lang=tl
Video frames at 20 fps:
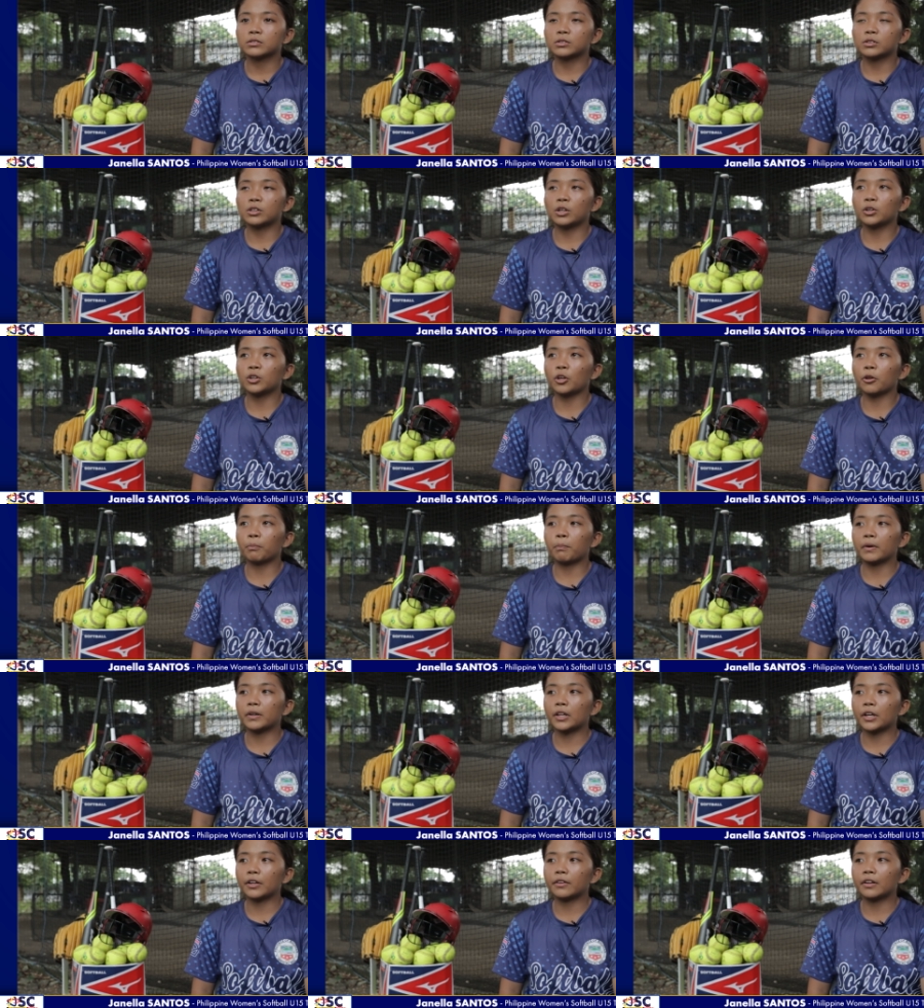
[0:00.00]
Tulad nun,
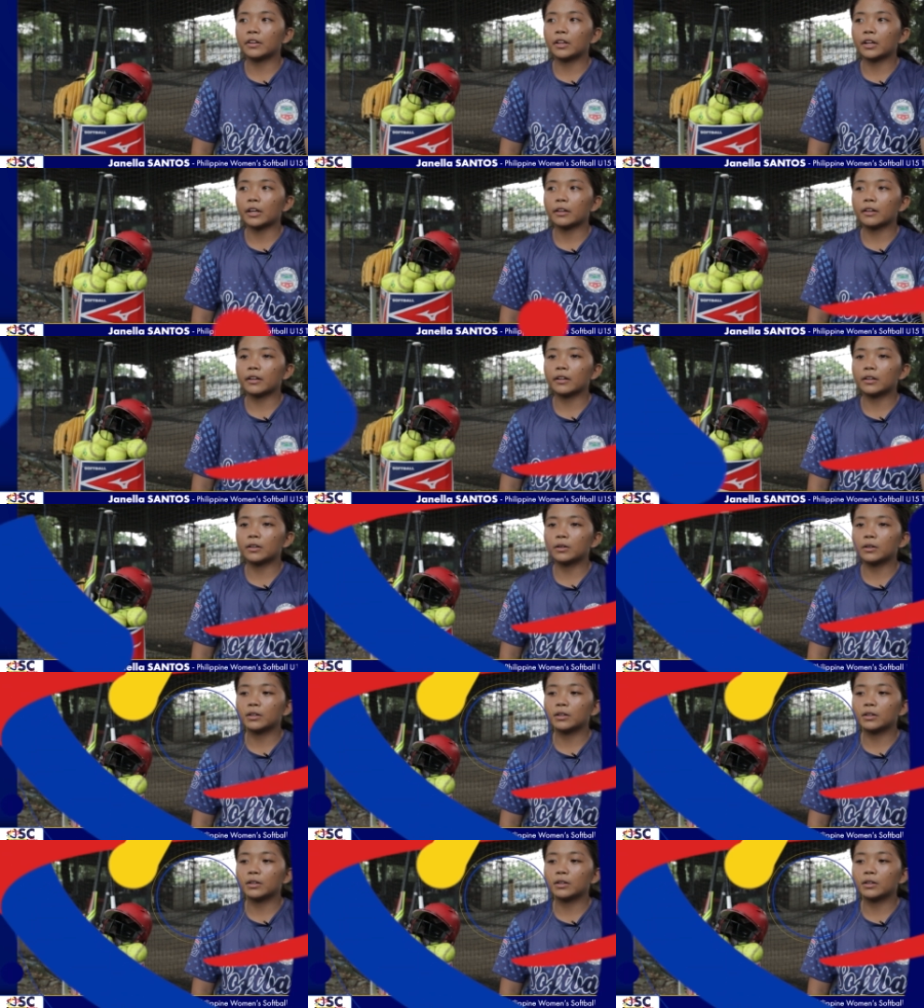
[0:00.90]
pag na, nag, nag,